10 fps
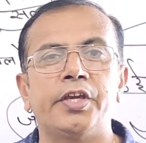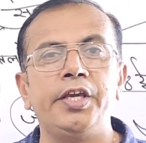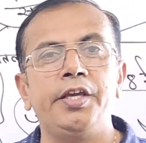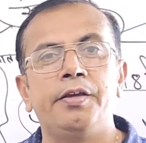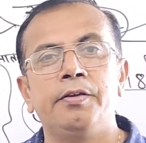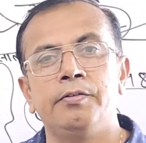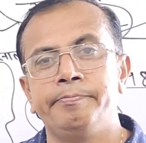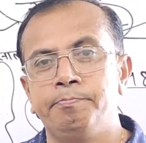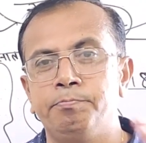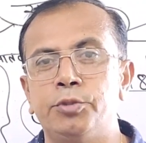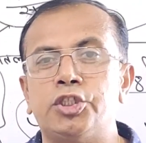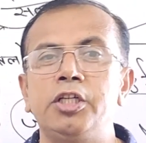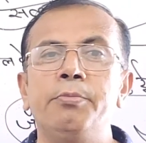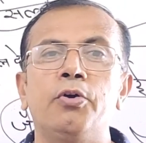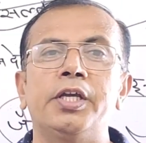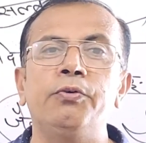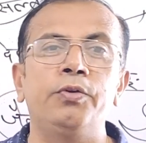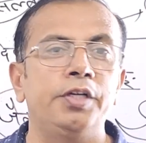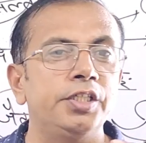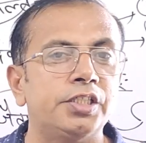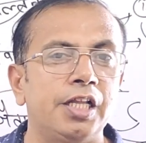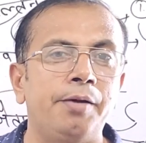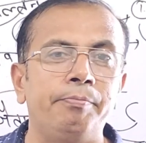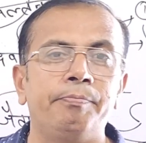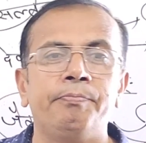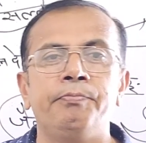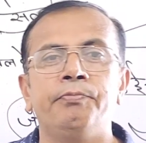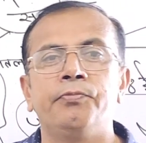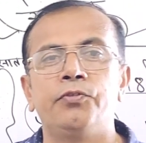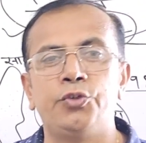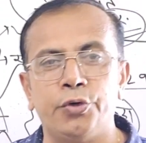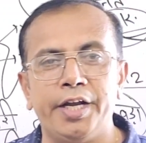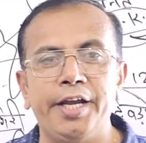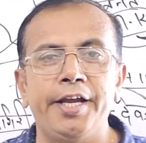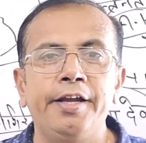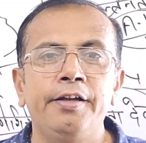कि मुस्लिमों की उन इस्लाम जो है